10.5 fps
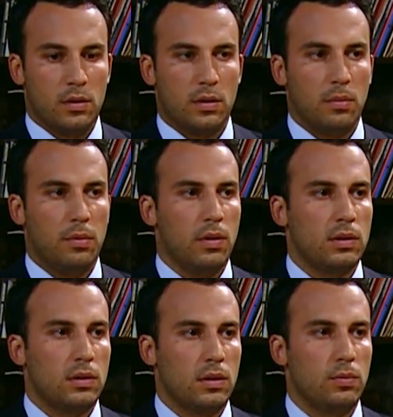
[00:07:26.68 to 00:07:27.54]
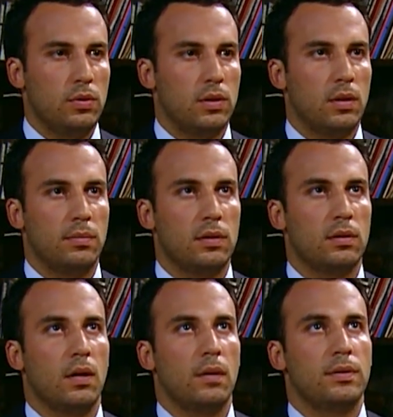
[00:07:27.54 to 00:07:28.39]
Hiç de bilmezsin ki bu işleri
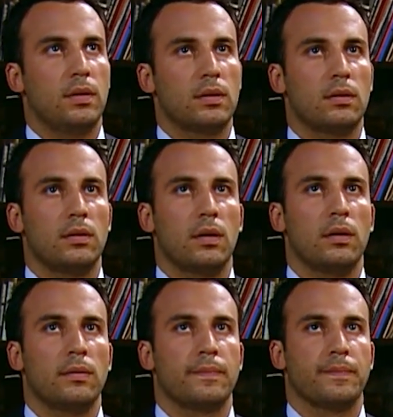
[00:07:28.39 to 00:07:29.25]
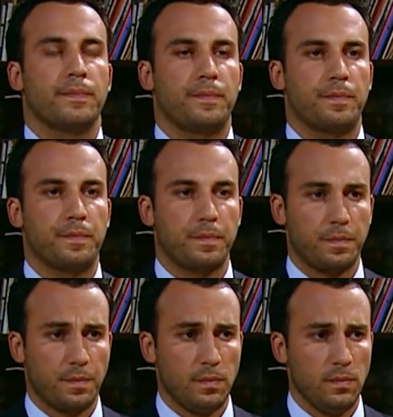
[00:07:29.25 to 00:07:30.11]
Metin ne yapacaksın ya?
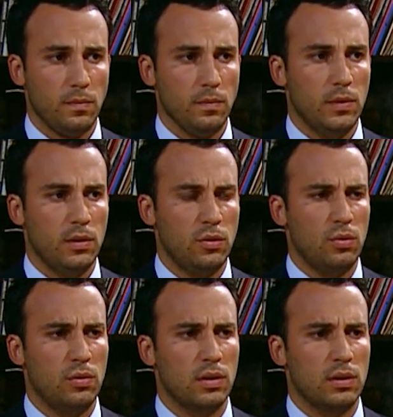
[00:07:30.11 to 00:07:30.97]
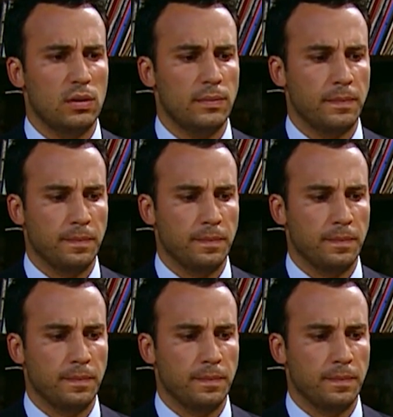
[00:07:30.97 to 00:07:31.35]
Nasıl söyleyeceksin?